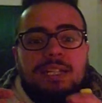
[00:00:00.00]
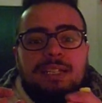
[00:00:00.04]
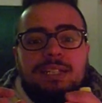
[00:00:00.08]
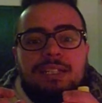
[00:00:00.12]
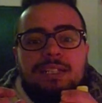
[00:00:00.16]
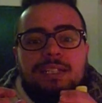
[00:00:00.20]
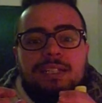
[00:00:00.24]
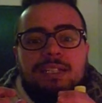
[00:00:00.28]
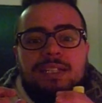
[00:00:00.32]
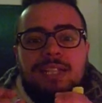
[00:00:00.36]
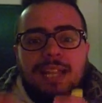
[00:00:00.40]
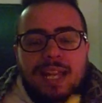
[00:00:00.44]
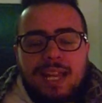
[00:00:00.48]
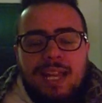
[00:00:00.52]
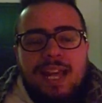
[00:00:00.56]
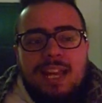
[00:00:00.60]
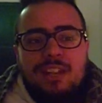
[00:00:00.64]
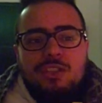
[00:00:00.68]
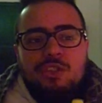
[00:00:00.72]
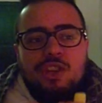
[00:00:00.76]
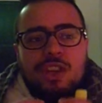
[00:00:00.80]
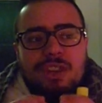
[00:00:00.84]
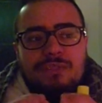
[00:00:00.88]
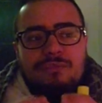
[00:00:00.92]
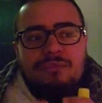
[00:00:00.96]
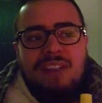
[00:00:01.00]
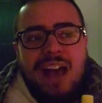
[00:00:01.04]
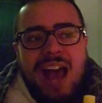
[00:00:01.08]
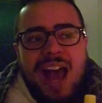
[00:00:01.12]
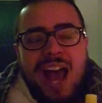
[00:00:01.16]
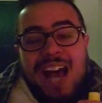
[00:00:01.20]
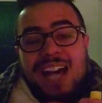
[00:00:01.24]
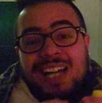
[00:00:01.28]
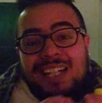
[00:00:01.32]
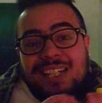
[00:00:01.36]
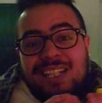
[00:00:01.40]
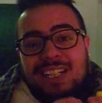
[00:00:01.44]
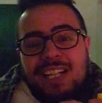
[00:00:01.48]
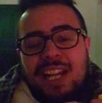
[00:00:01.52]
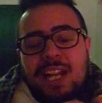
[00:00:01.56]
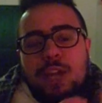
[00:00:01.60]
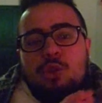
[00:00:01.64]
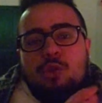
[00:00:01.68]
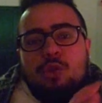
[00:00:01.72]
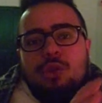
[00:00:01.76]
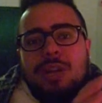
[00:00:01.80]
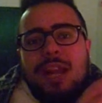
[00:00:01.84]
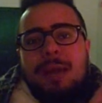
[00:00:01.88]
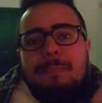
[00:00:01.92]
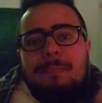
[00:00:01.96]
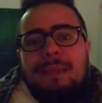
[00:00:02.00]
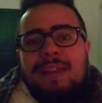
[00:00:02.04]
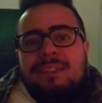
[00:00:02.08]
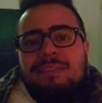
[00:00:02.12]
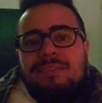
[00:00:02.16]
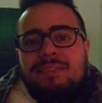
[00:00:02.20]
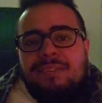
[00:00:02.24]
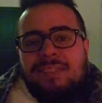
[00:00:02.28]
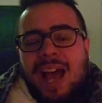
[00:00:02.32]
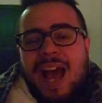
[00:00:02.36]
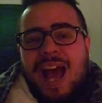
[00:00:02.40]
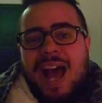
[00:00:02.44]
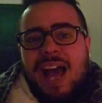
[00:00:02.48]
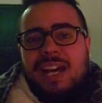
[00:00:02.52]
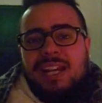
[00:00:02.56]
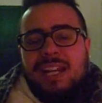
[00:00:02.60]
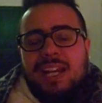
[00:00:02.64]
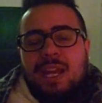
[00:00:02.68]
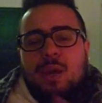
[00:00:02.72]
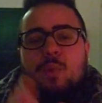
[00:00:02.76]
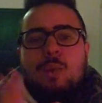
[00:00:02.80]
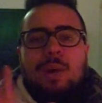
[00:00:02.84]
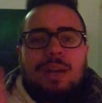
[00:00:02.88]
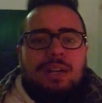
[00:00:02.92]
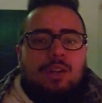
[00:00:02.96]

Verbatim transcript: Eh, la legge va a regolamentare